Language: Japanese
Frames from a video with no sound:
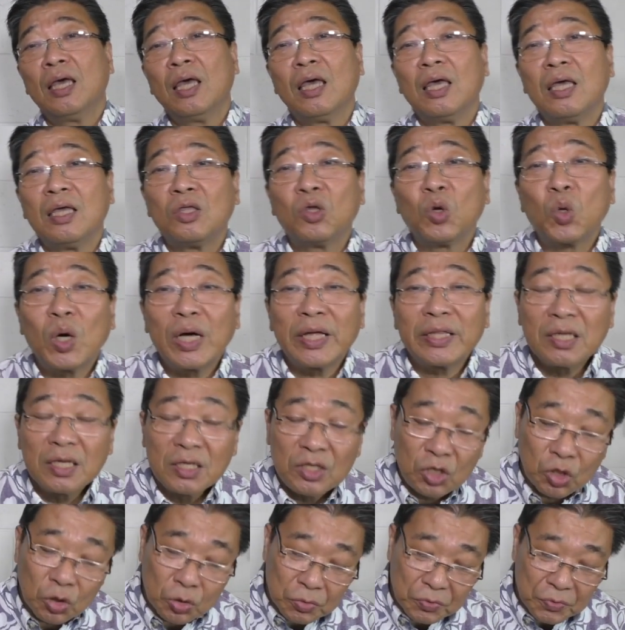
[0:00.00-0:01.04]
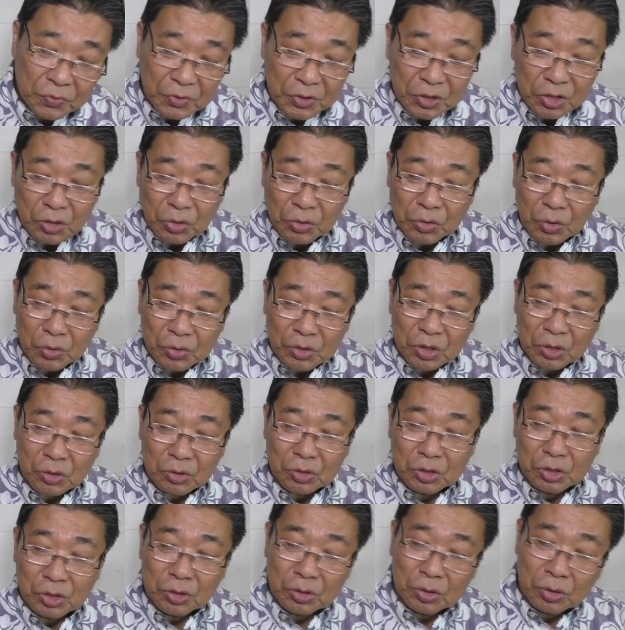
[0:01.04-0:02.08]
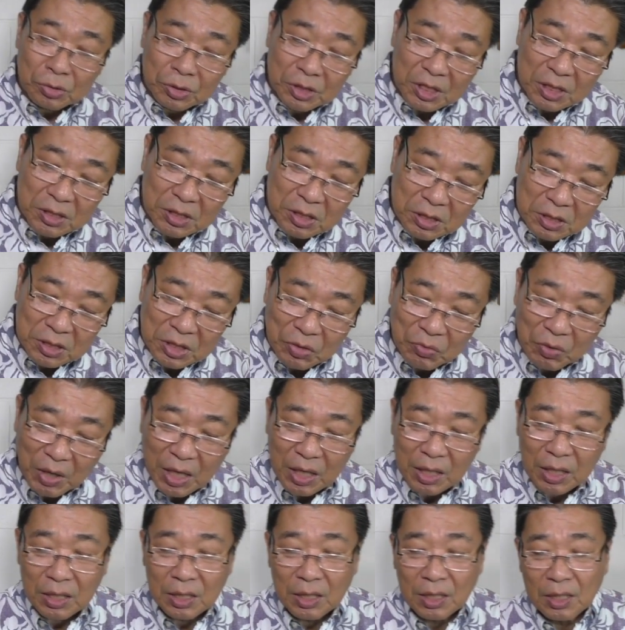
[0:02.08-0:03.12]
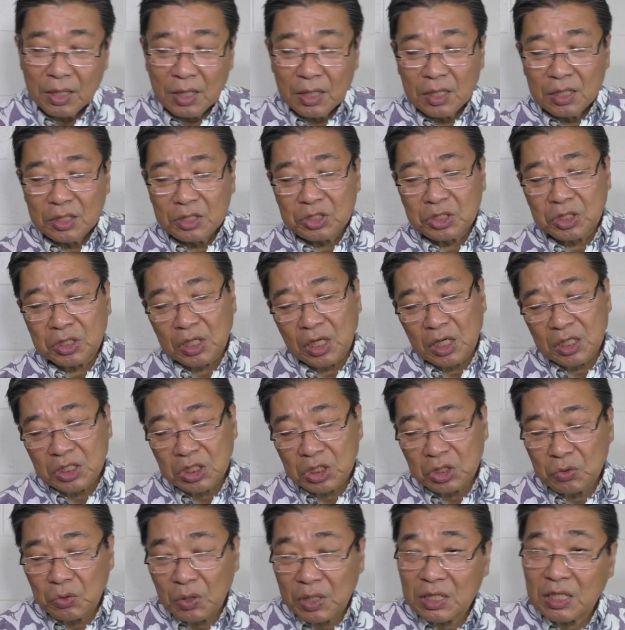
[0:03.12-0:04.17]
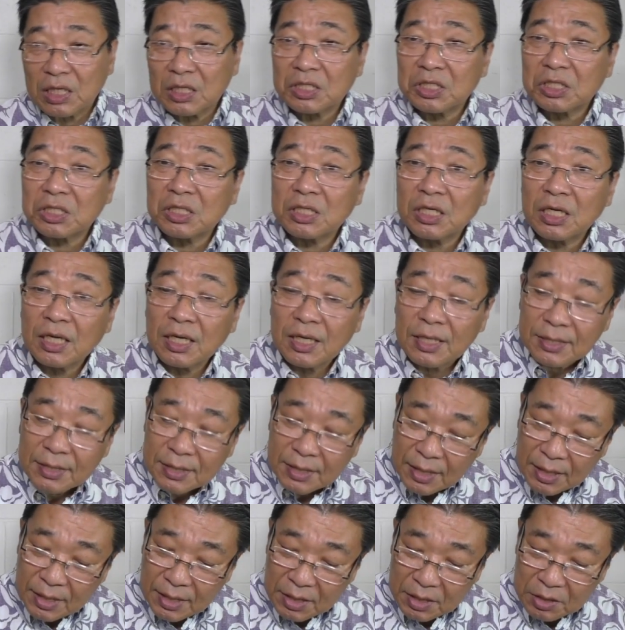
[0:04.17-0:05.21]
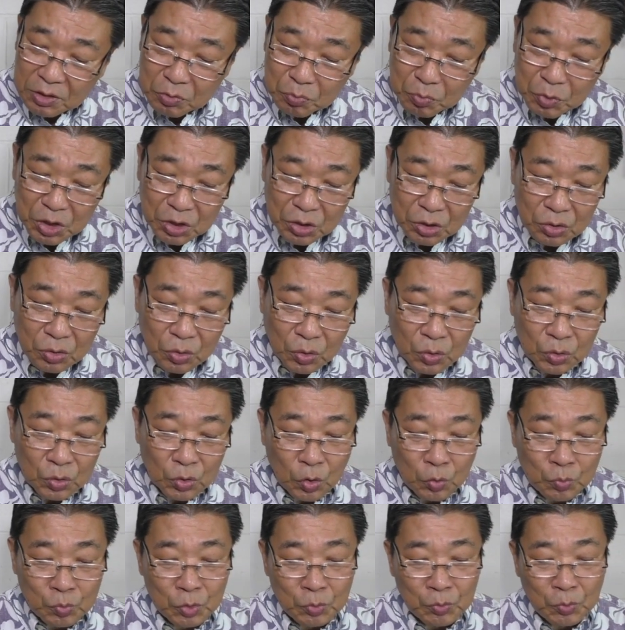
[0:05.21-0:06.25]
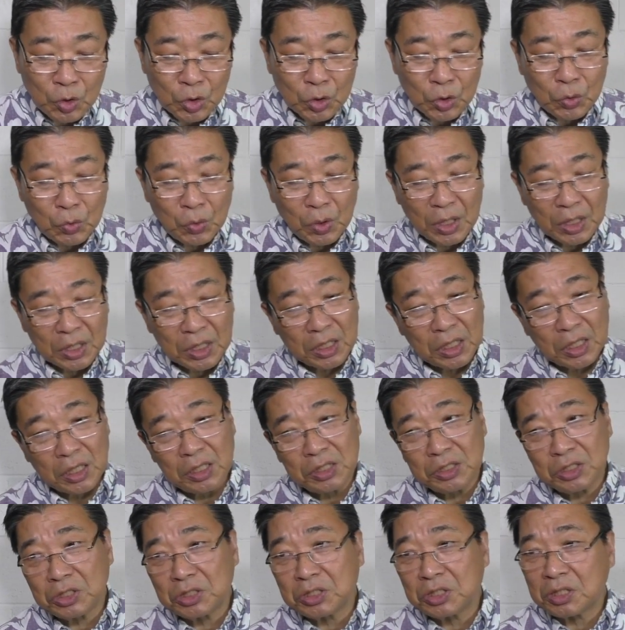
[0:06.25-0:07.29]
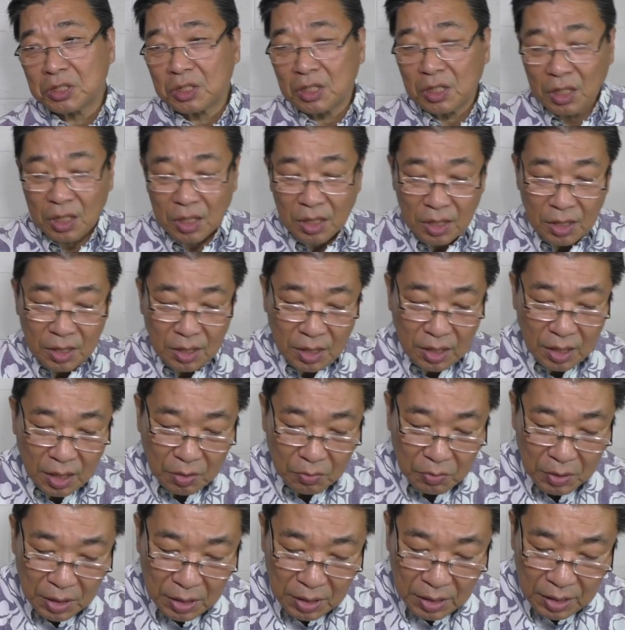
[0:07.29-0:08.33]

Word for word: えヨハネによる福音書4章14節には「しかし私が与える水を飲む者は決して乾